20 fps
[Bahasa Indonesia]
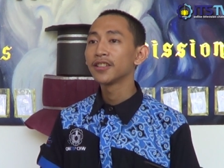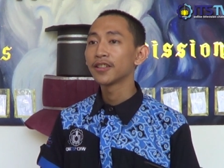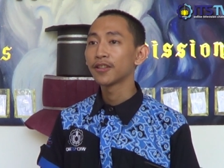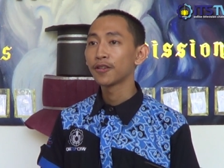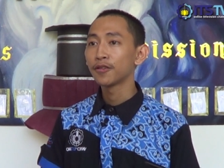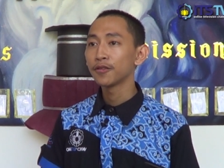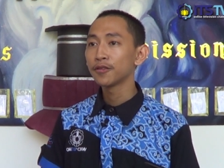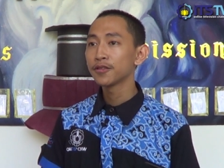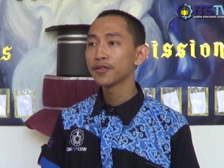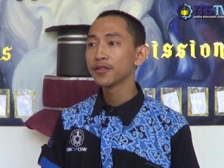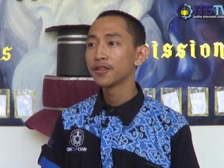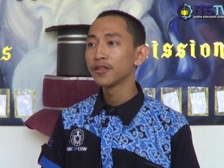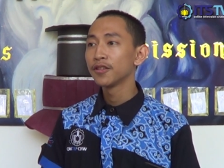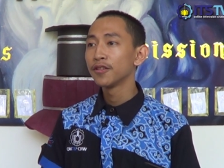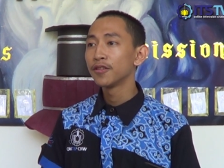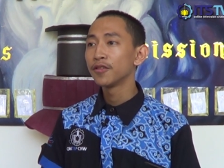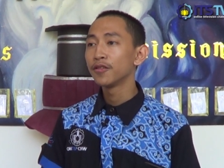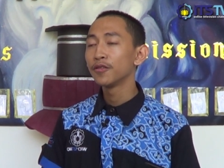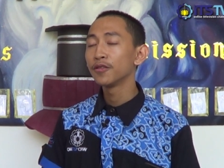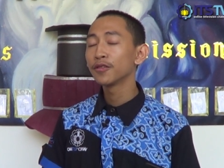Terus
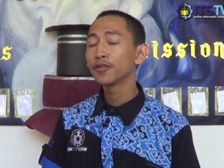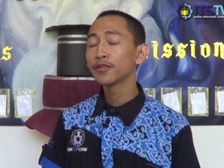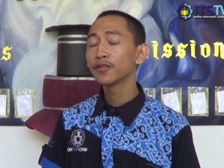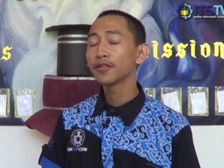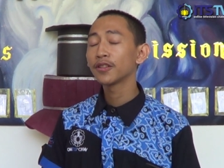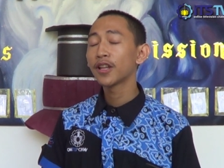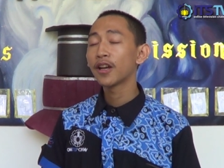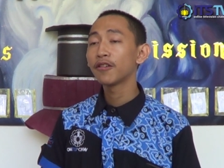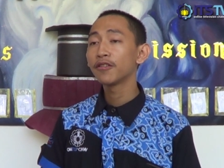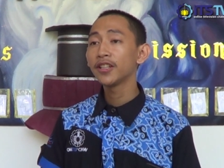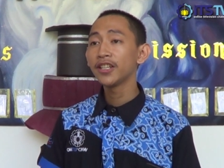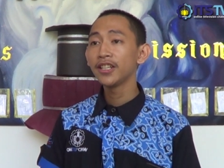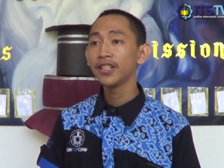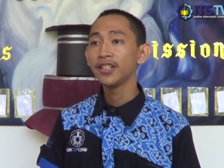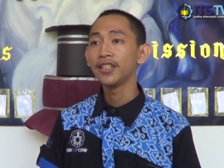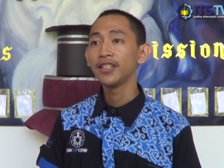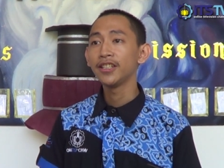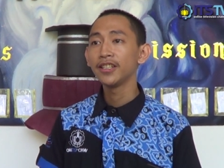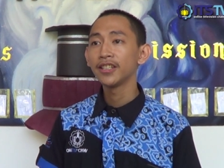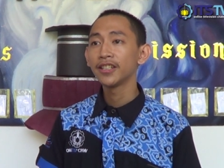untuk tahun
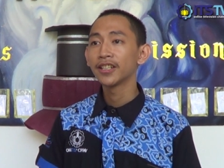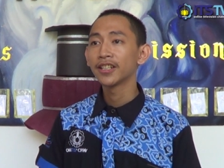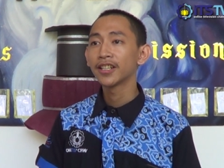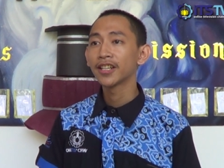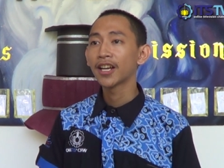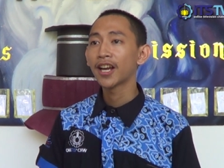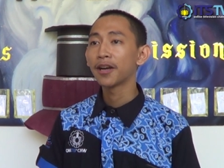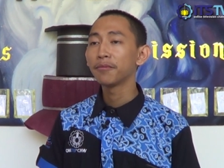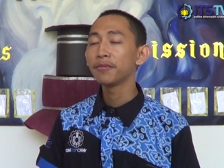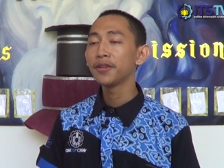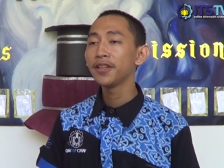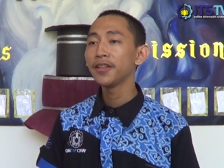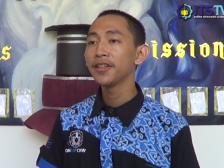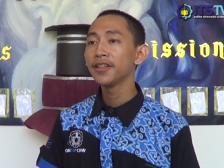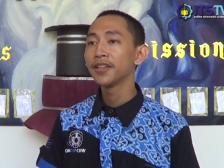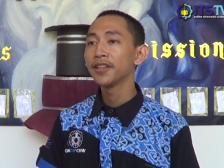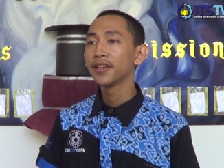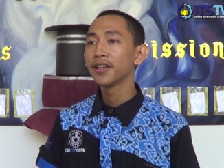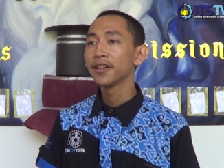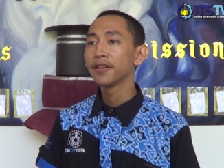ini kami
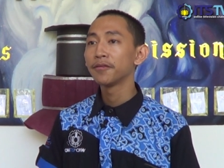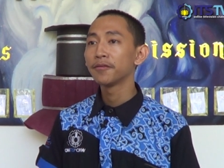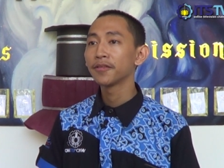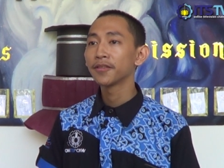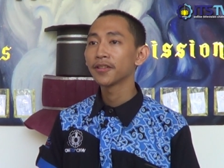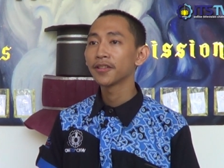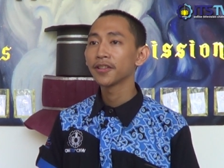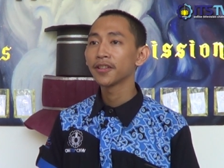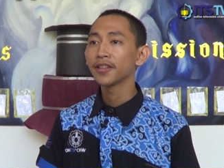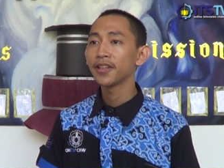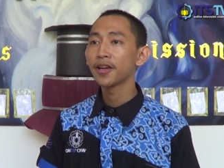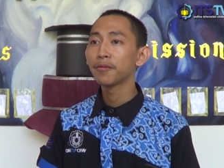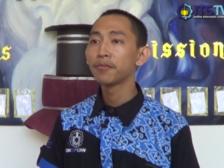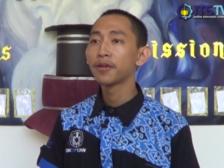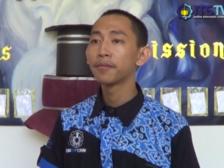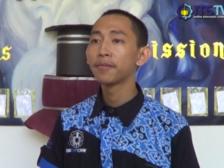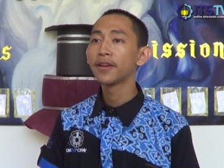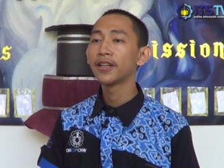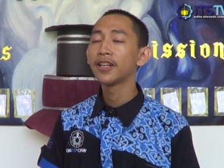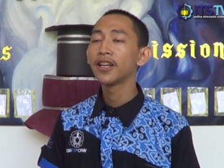yang
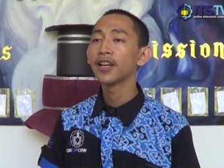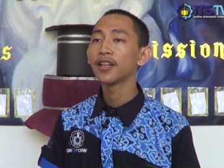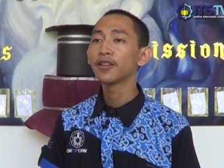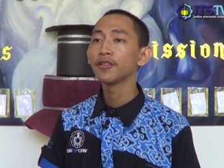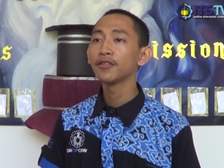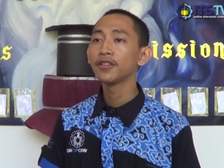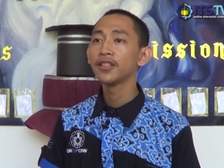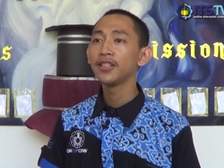berbeda itu